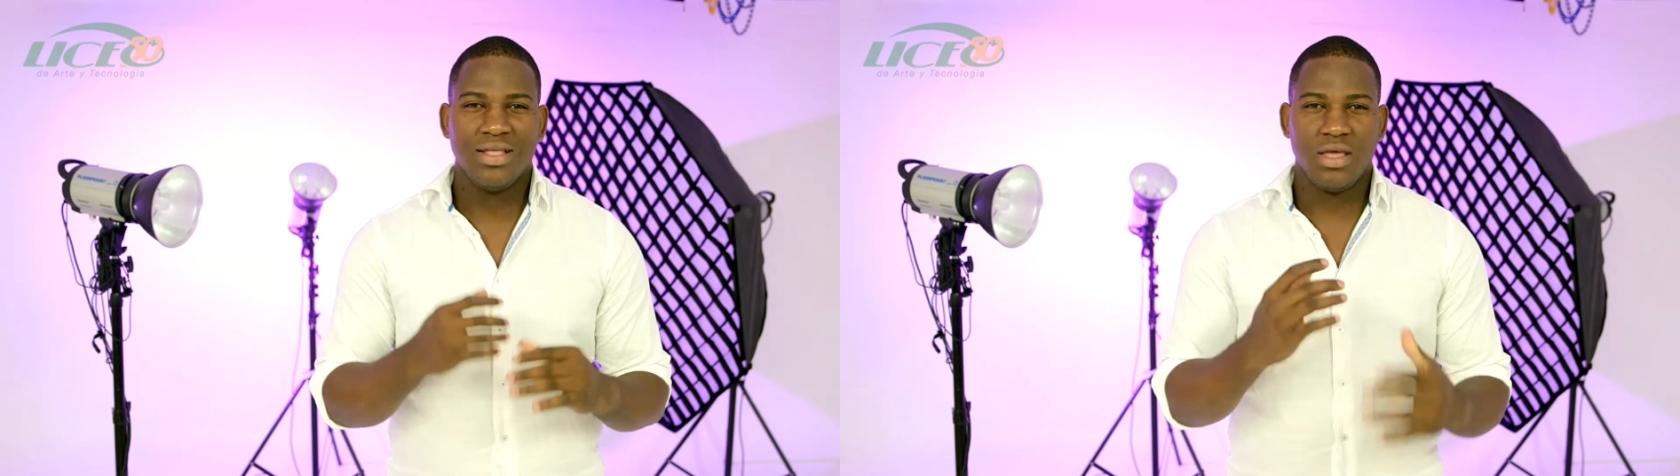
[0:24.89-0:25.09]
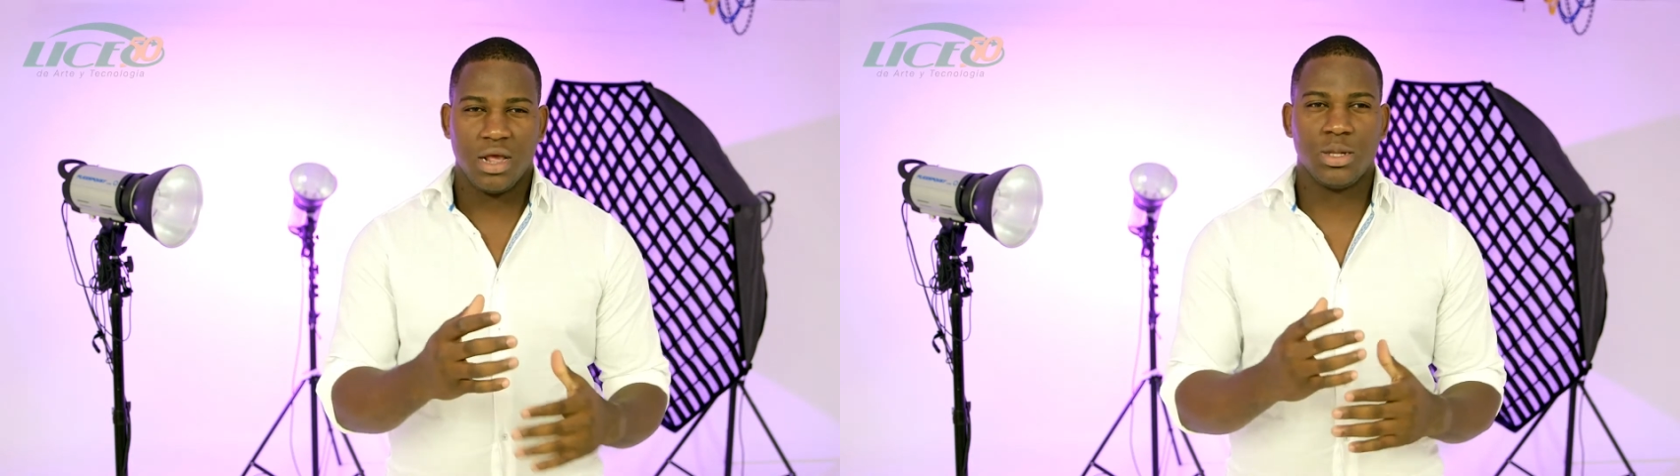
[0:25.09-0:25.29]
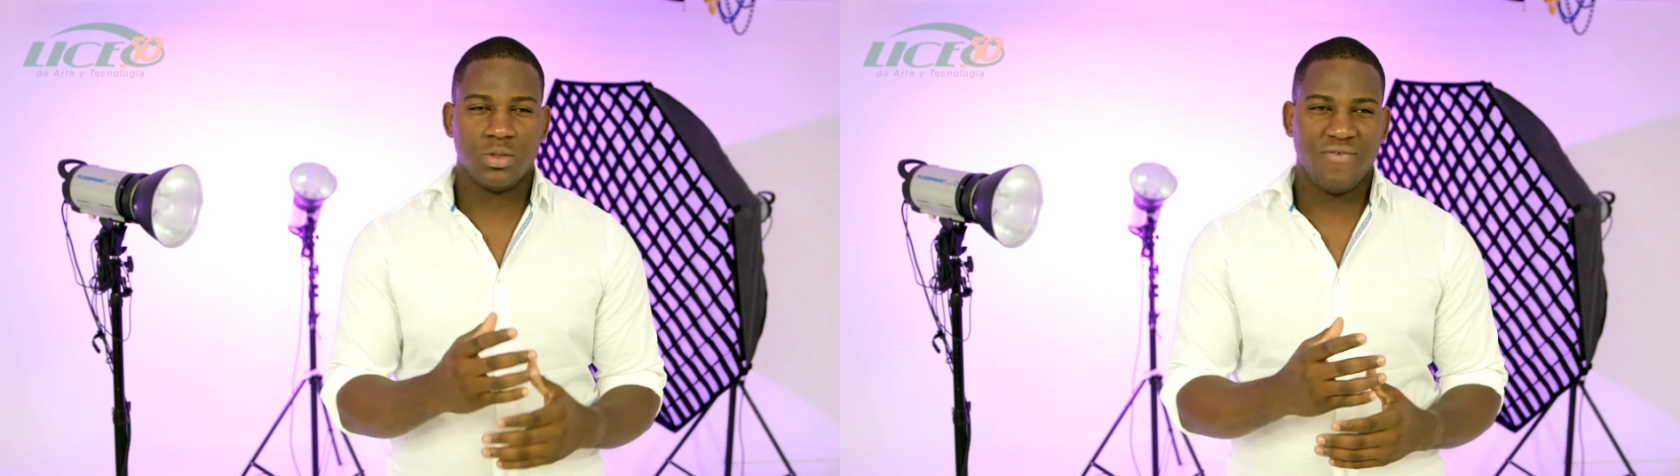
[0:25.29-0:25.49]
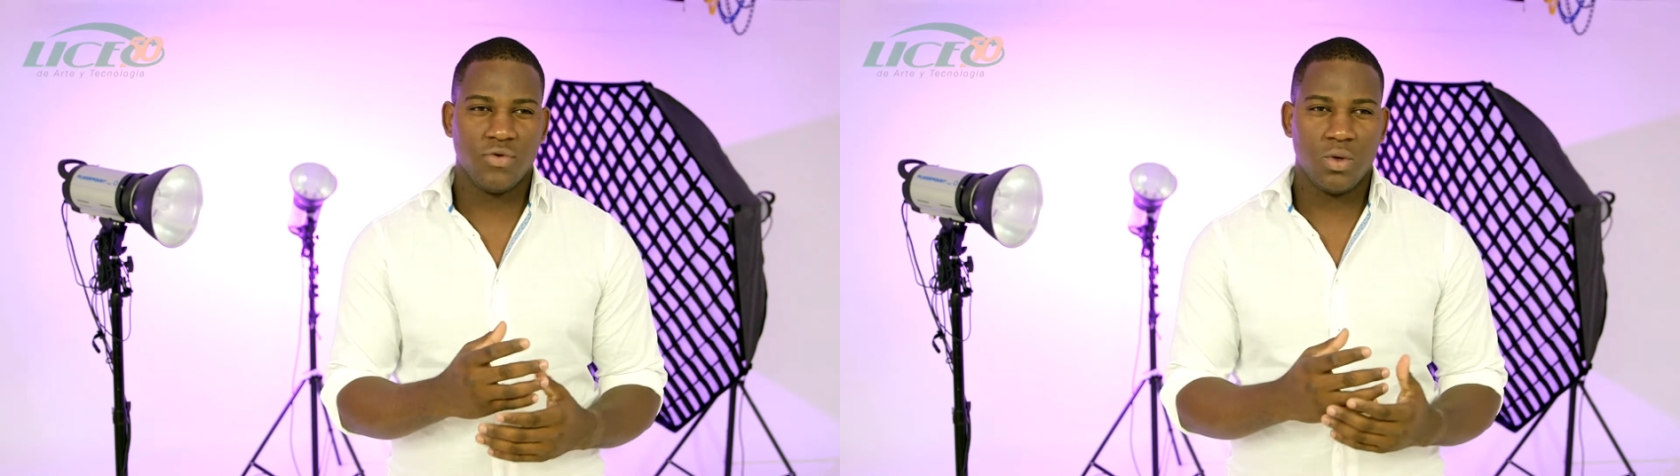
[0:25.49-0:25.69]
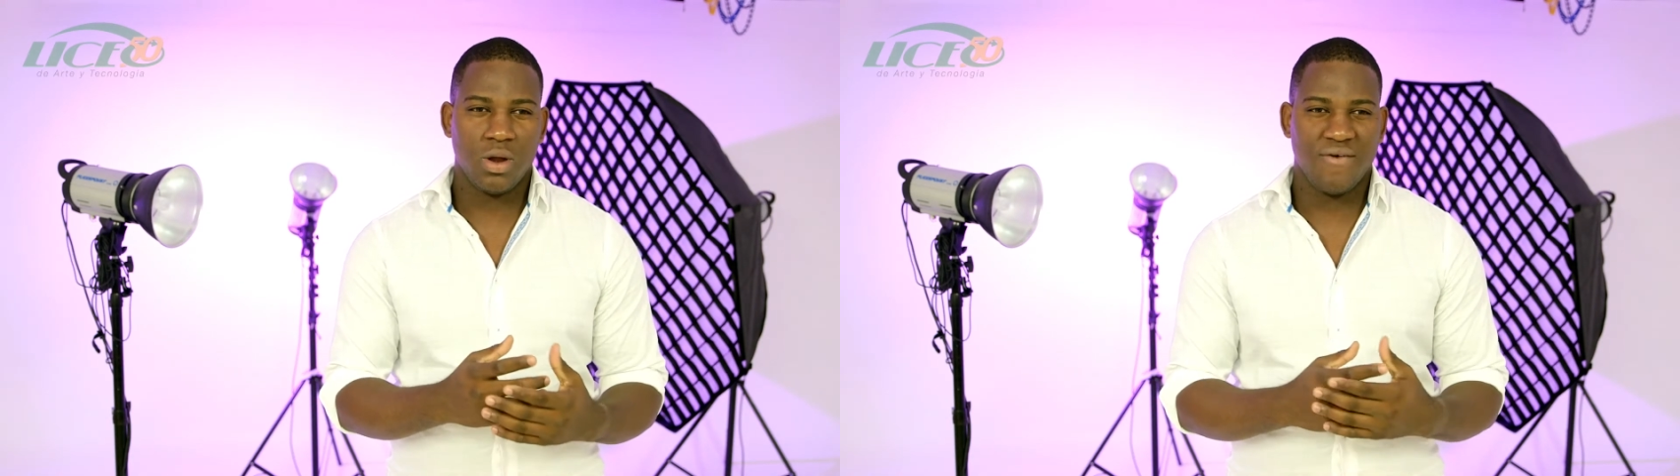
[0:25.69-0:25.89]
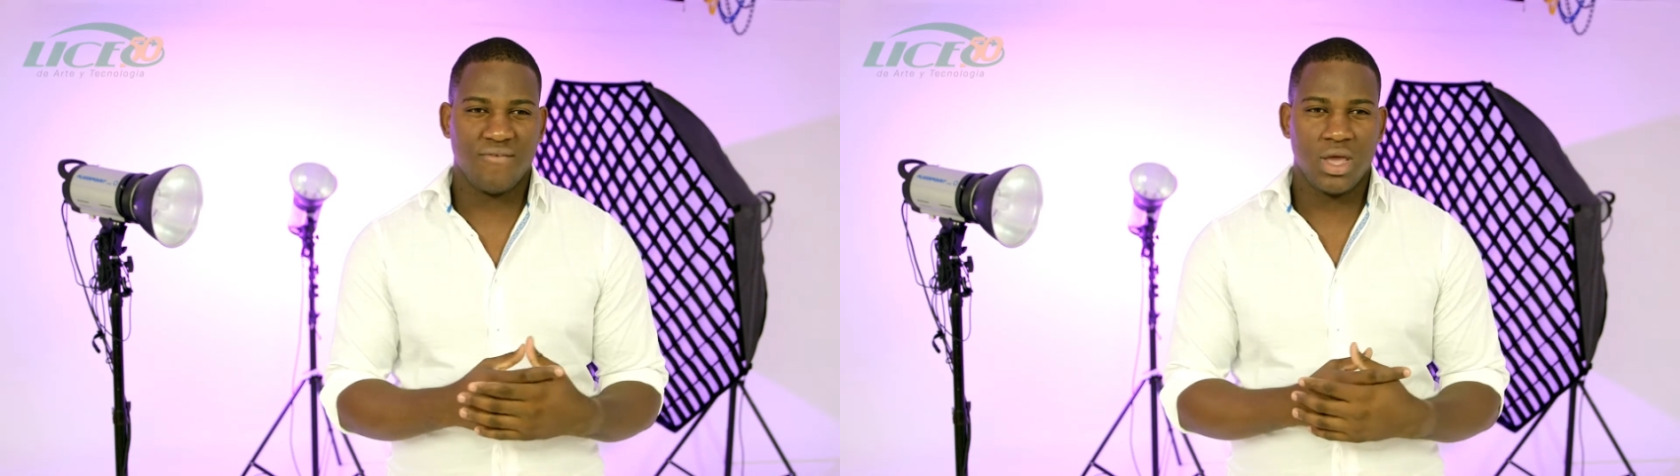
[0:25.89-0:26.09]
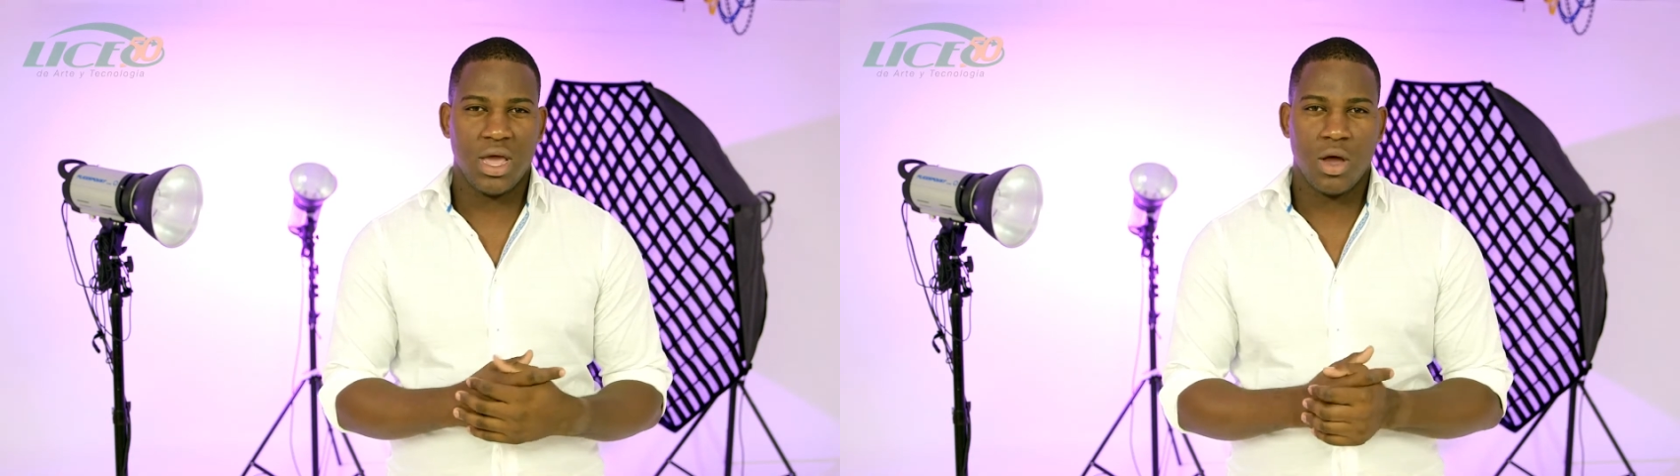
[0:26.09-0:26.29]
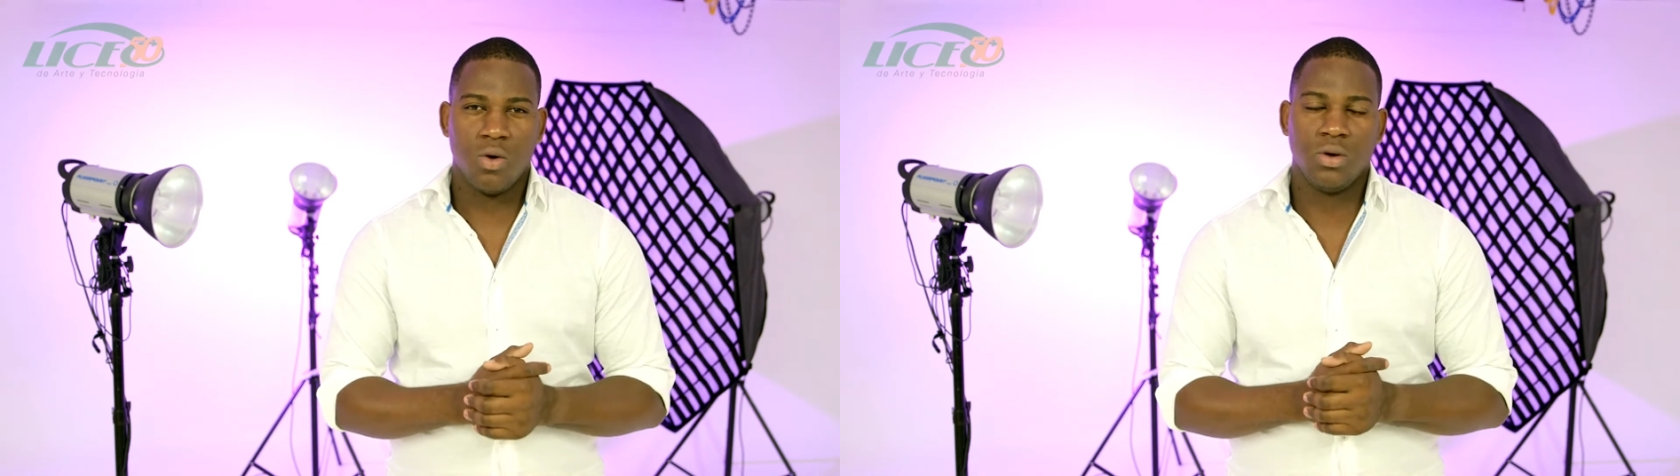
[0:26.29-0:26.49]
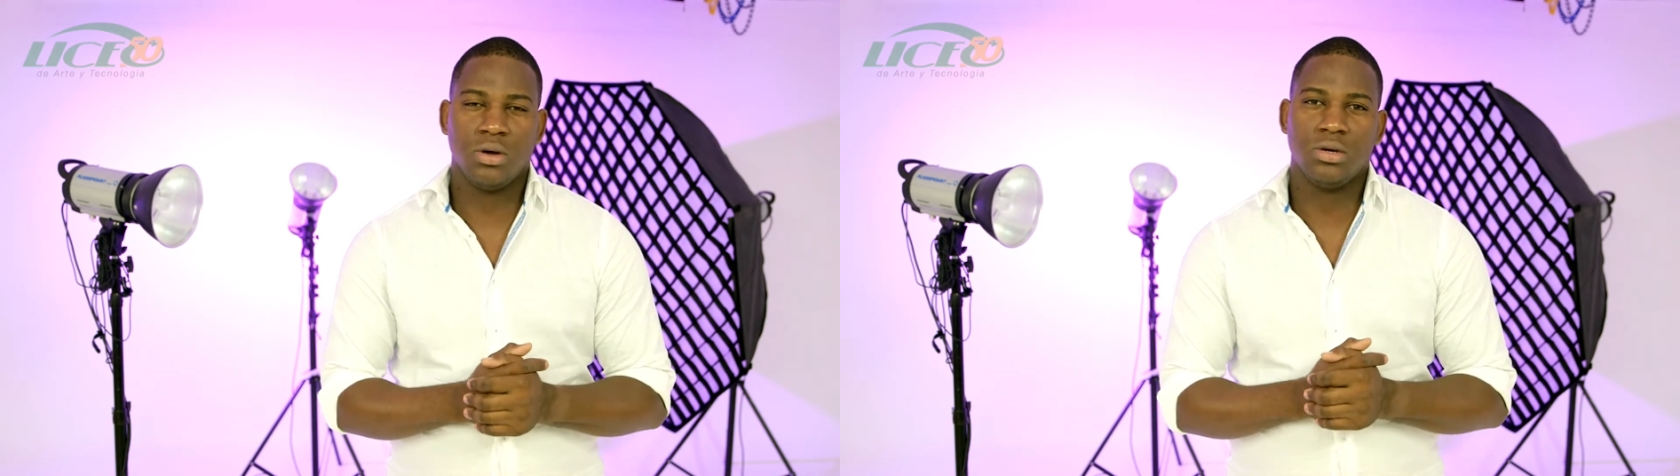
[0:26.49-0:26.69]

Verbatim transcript: dirección de fotografía con